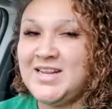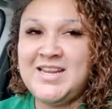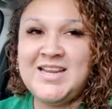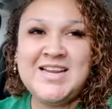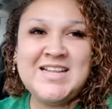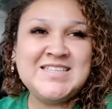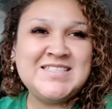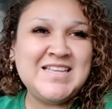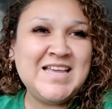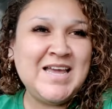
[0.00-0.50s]

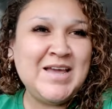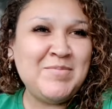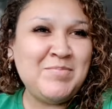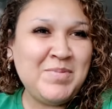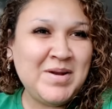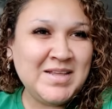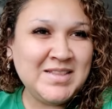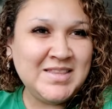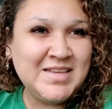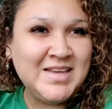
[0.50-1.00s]
les he
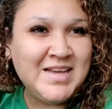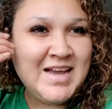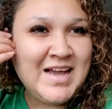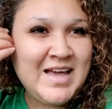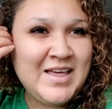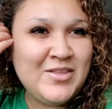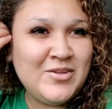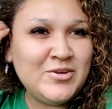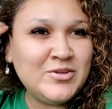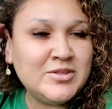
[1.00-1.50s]

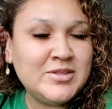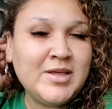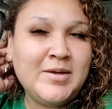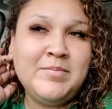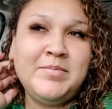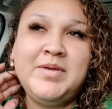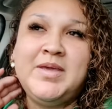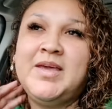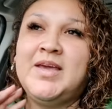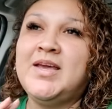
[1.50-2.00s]
platicado
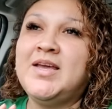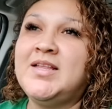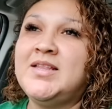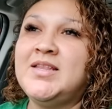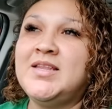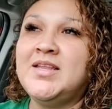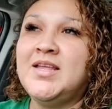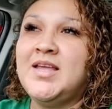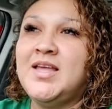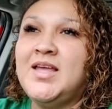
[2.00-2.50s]
también
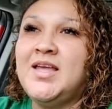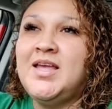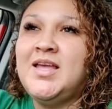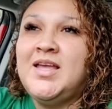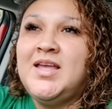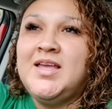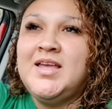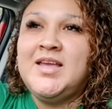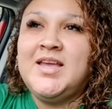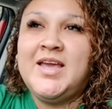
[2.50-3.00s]

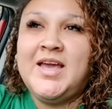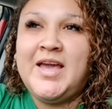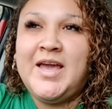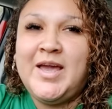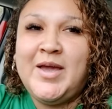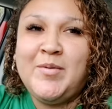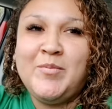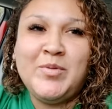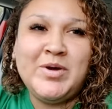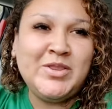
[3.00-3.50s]

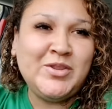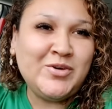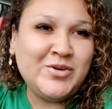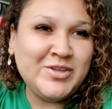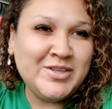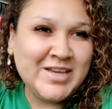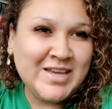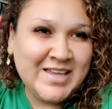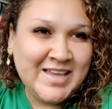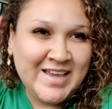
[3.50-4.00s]
que, bueno,
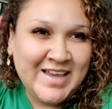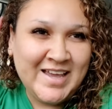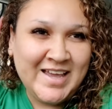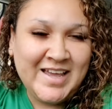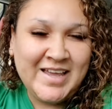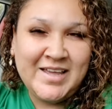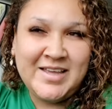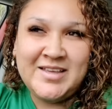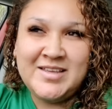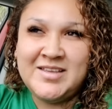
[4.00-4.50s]
ya
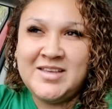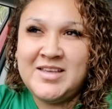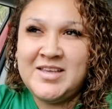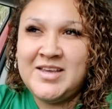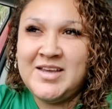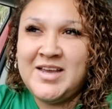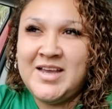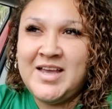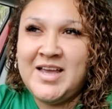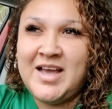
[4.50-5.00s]
llegué, ya
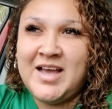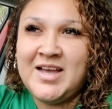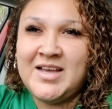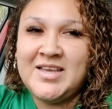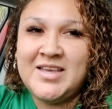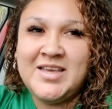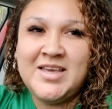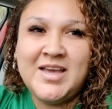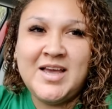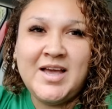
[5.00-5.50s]
llegué
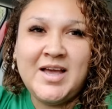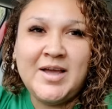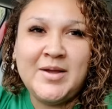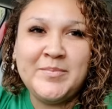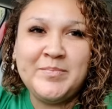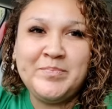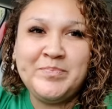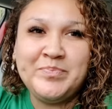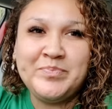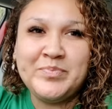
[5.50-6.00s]
aquí a,
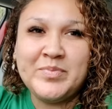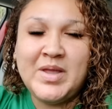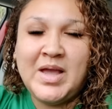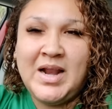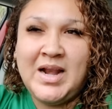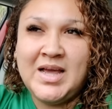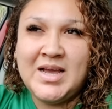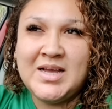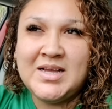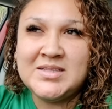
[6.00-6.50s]

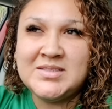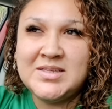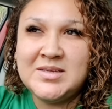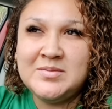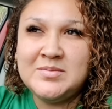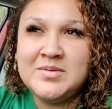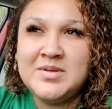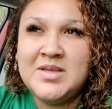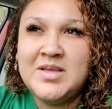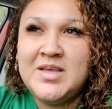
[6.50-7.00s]
a la casa,
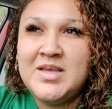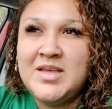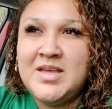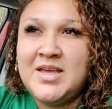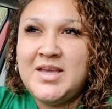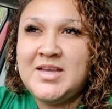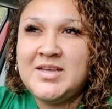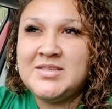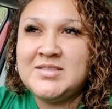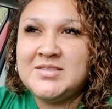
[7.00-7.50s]

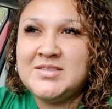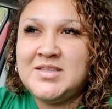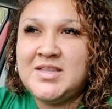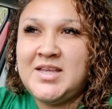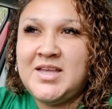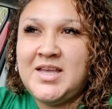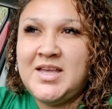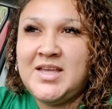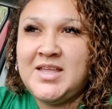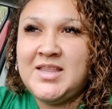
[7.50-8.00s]

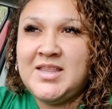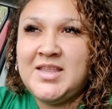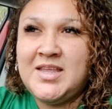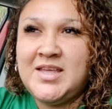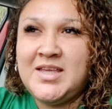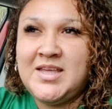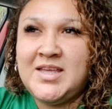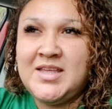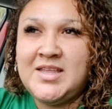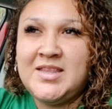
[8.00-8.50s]

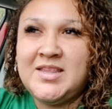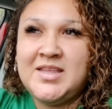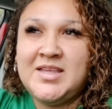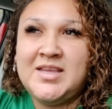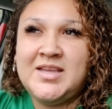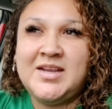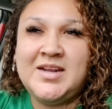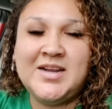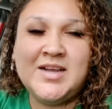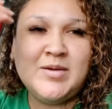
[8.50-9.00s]
este,
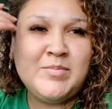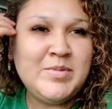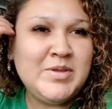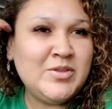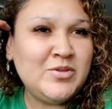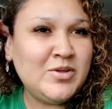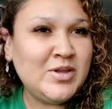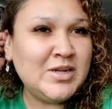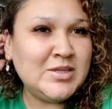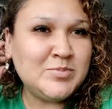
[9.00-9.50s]
del
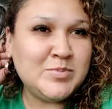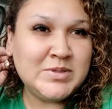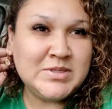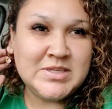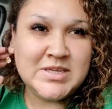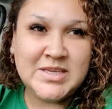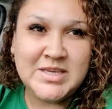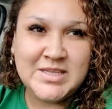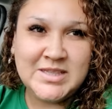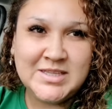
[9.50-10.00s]
camino de las
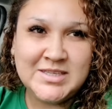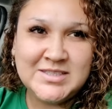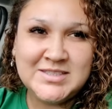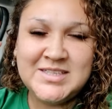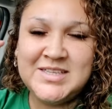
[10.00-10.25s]
pestañitas.